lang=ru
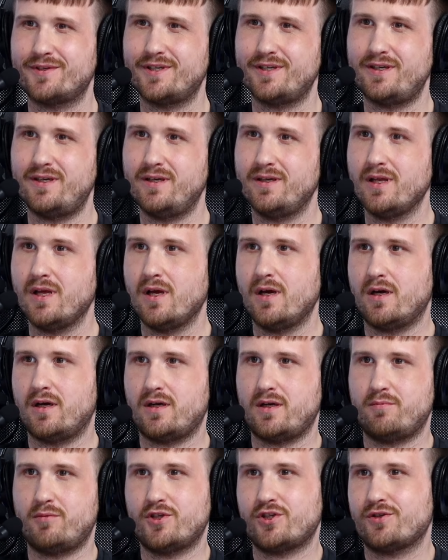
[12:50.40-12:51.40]
деле.
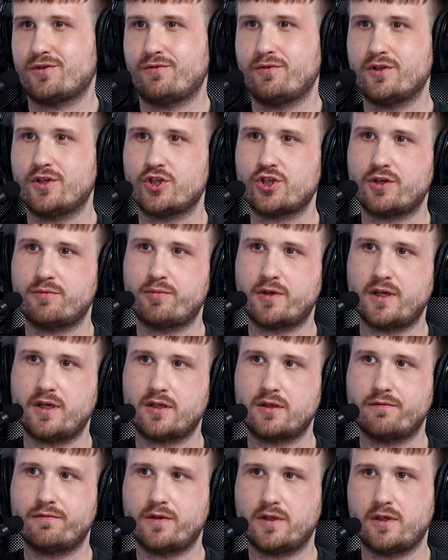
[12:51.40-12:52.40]
А большинство наших
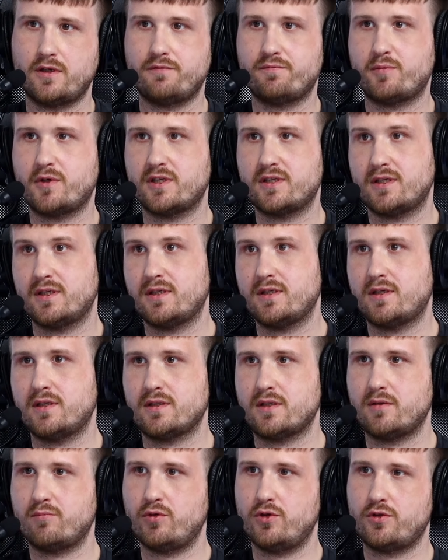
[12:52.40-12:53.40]
проектов, они в процессе
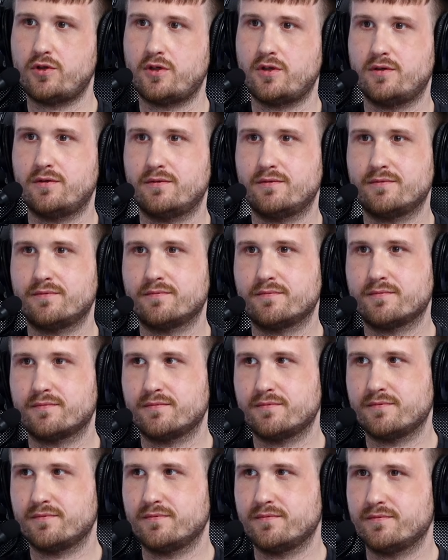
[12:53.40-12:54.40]
разработки.
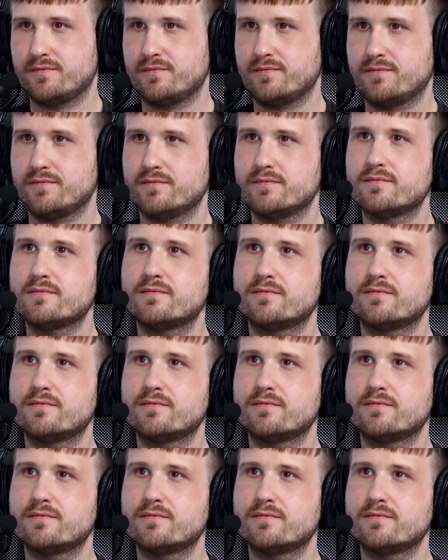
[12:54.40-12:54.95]
А можешь ли